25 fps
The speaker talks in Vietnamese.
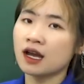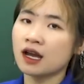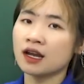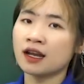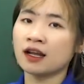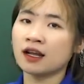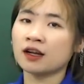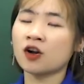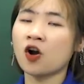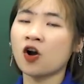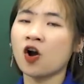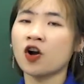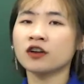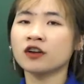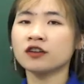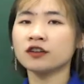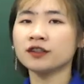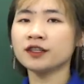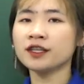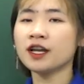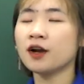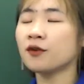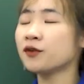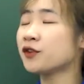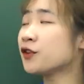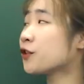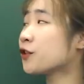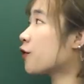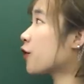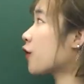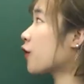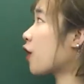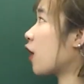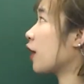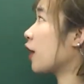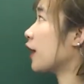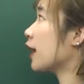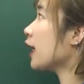là có ngữ điệu như cô
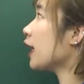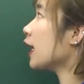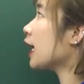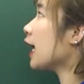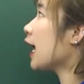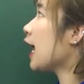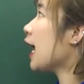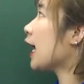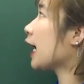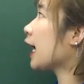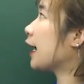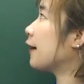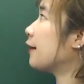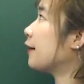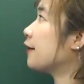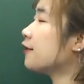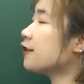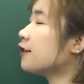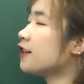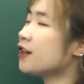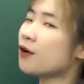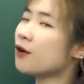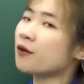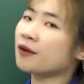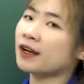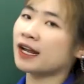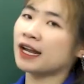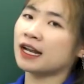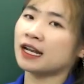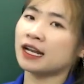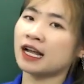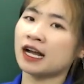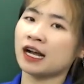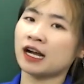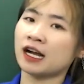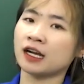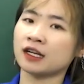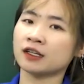nói đấy cái ngữ điệu này
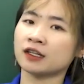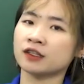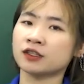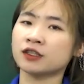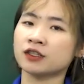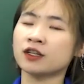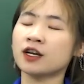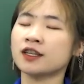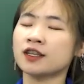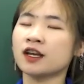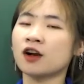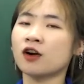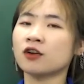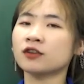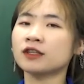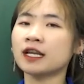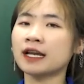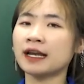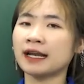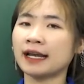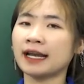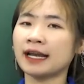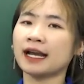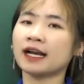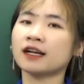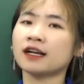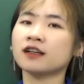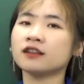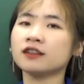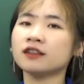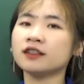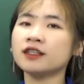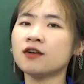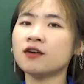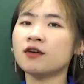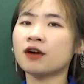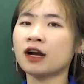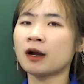là người ta có thể nghe ngữ
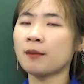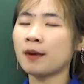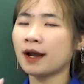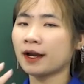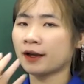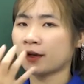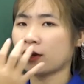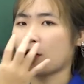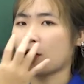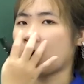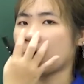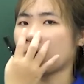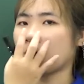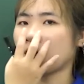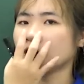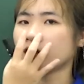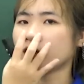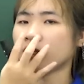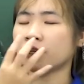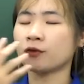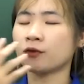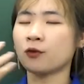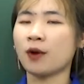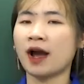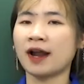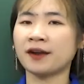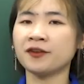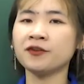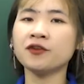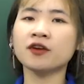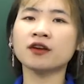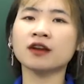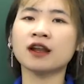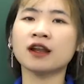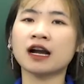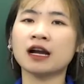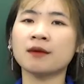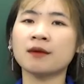điệu các bạn nói mà có thể đoán
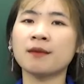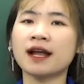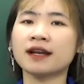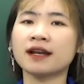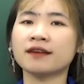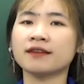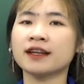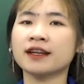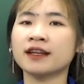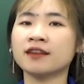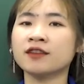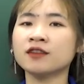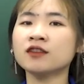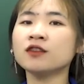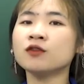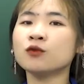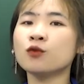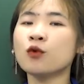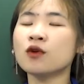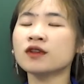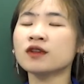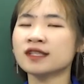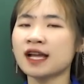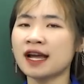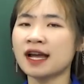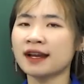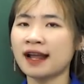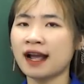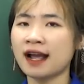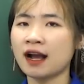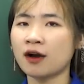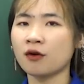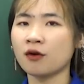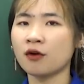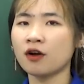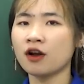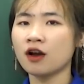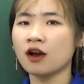được là các bạn đến từ quốc gia
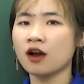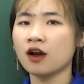nào